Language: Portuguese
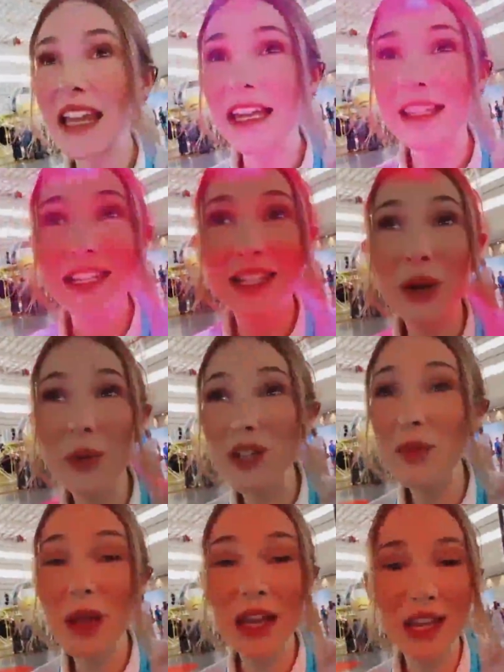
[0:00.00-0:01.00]
E tá sendo uma
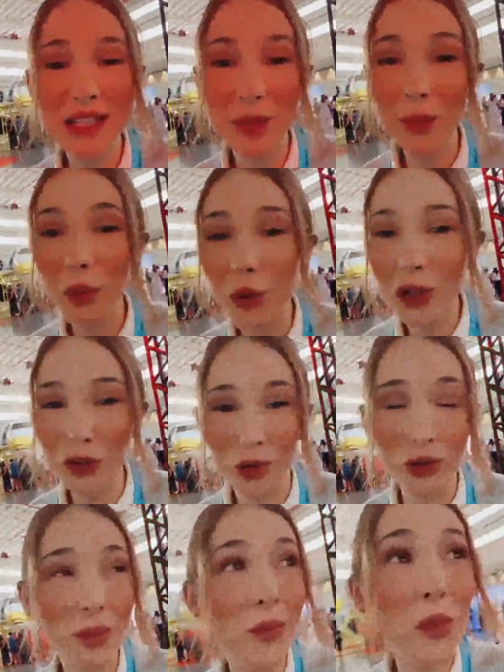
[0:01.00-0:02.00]
experiência
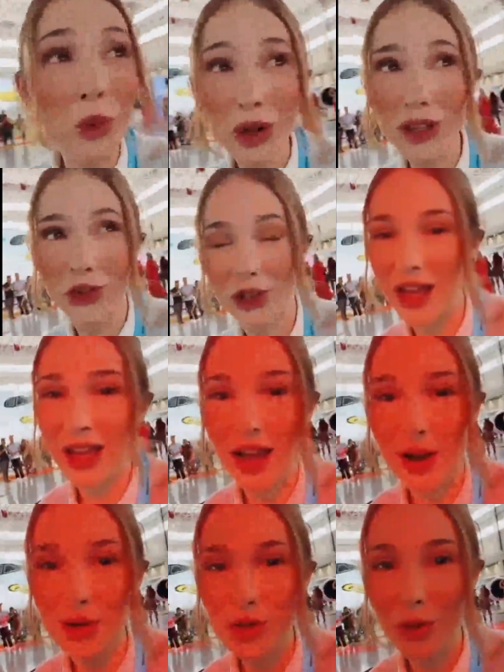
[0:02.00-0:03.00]
muito, muito
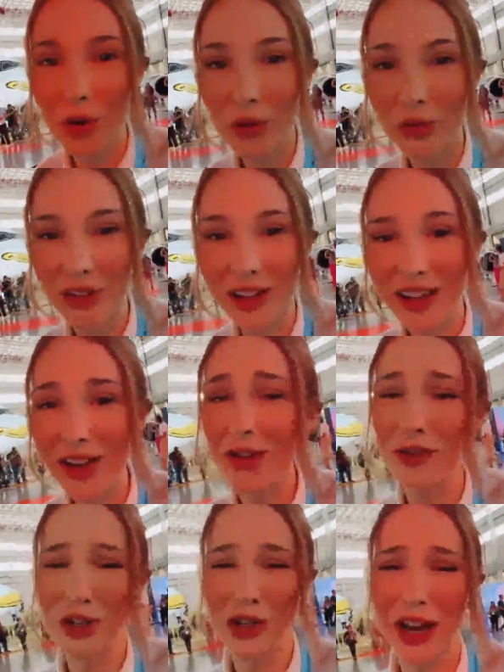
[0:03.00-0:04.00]
legal. Tipo,
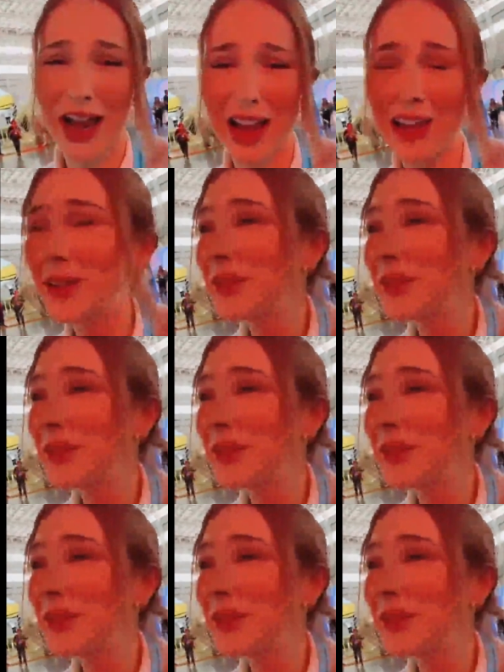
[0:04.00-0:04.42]
eu vou chorar.